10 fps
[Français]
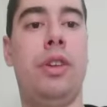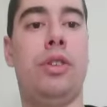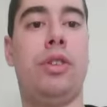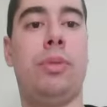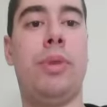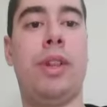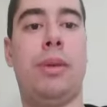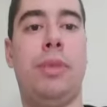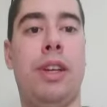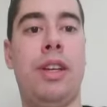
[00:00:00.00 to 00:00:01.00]
de comédiens
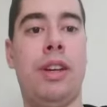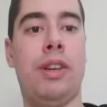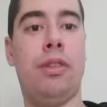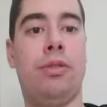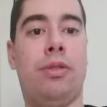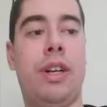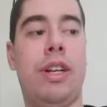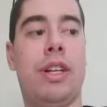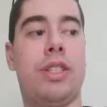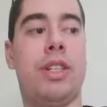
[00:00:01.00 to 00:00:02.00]
américains. On va les
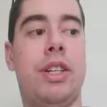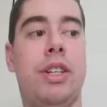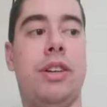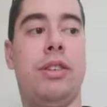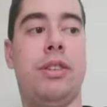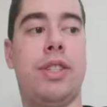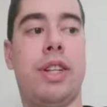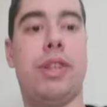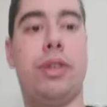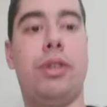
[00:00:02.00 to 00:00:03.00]
lyncher euh,
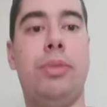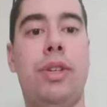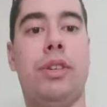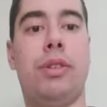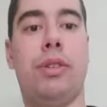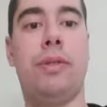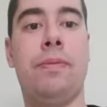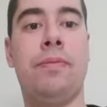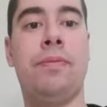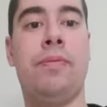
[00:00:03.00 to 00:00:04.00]
certains comiques. Euh,
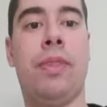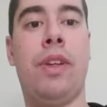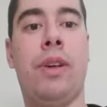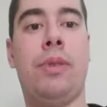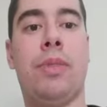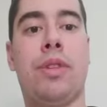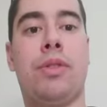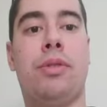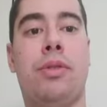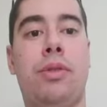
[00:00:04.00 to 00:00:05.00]
parce
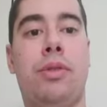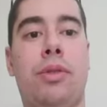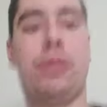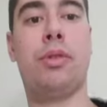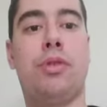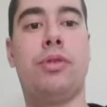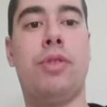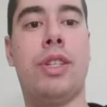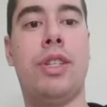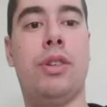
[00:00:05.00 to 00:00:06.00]
que, que ce
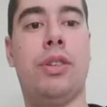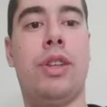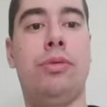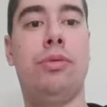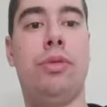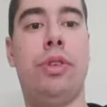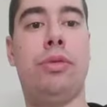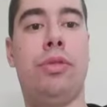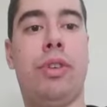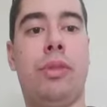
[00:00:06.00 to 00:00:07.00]
soit accidentel ou non, ils
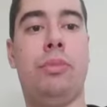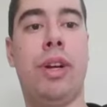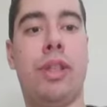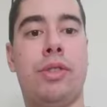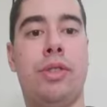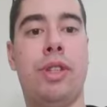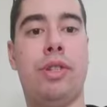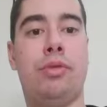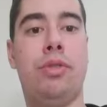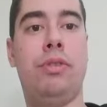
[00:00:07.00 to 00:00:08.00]
vont faire une blague sur les
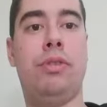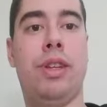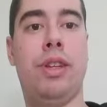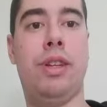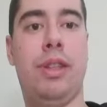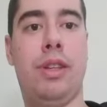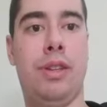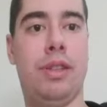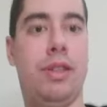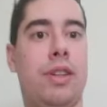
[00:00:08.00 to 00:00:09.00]
juifs
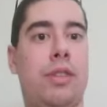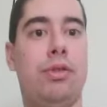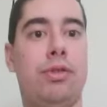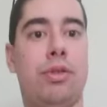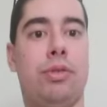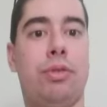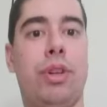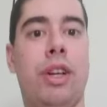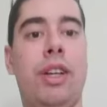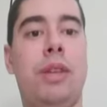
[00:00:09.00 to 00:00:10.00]
et ça va être du second
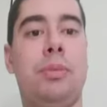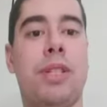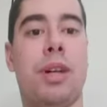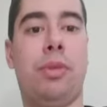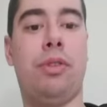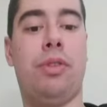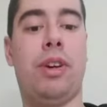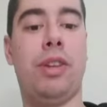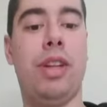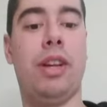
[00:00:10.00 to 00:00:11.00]
degré. Et bizarrement, on va
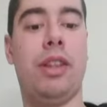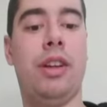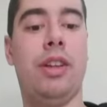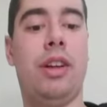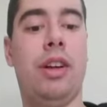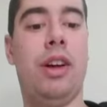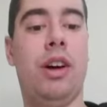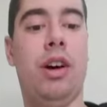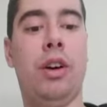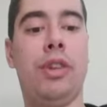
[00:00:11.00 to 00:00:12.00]
leur dire
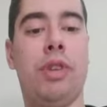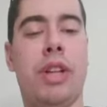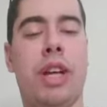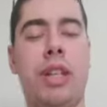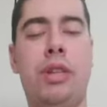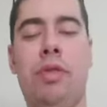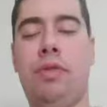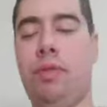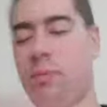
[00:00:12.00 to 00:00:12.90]
Oh, ils ont attaqué les juifs